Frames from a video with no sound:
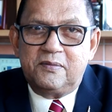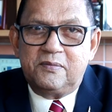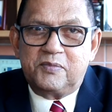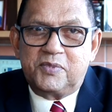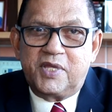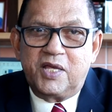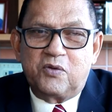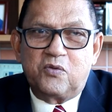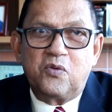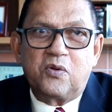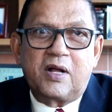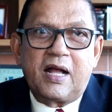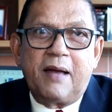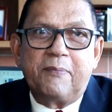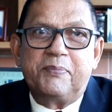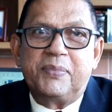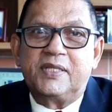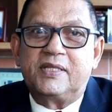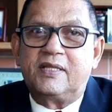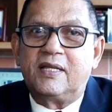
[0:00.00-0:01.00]
Porque com o
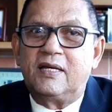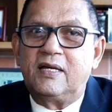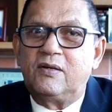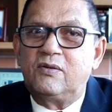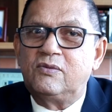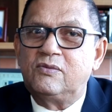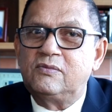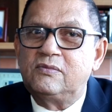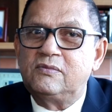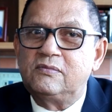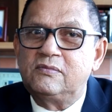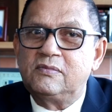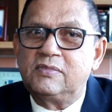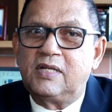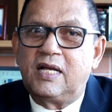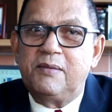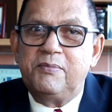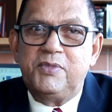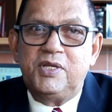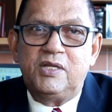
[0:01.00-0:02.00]
capitão,
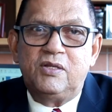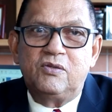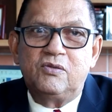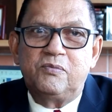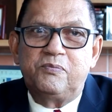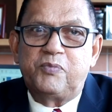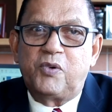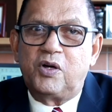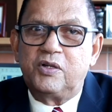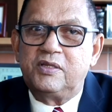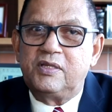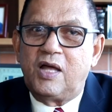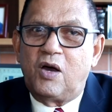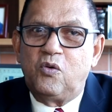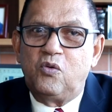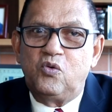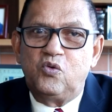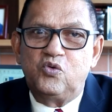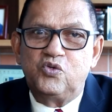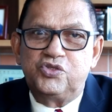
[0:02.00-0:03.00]
Camilo não pode dar
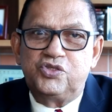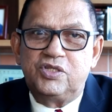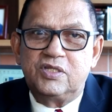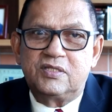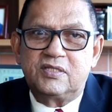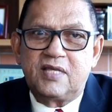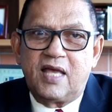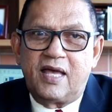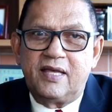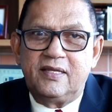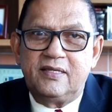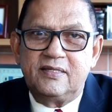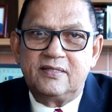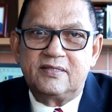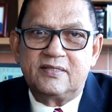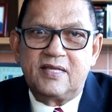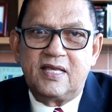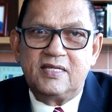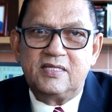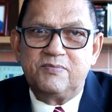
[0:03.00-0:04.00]
o luxo de sair
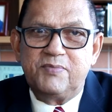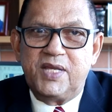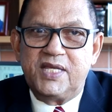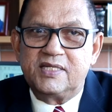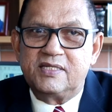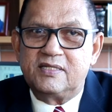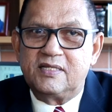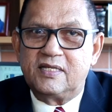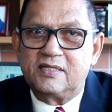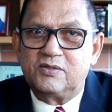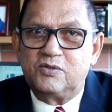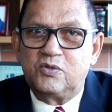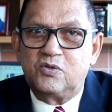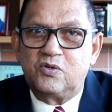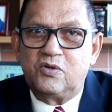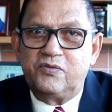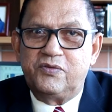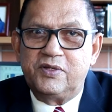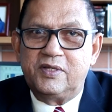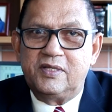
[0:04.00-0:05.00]
seis meses antes do
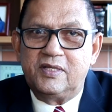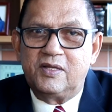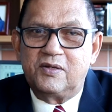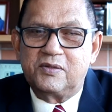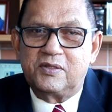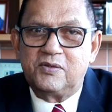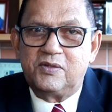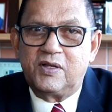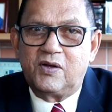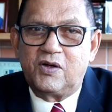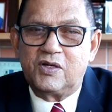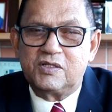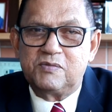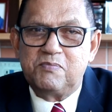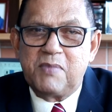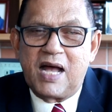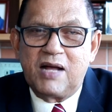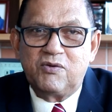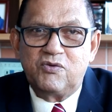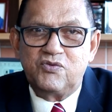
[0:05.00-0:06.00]
governo, não, que o negócio
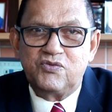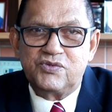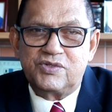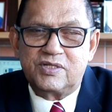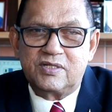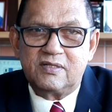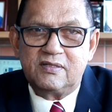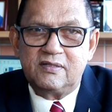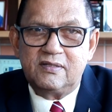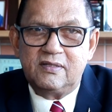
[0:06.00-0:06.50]
bagunça.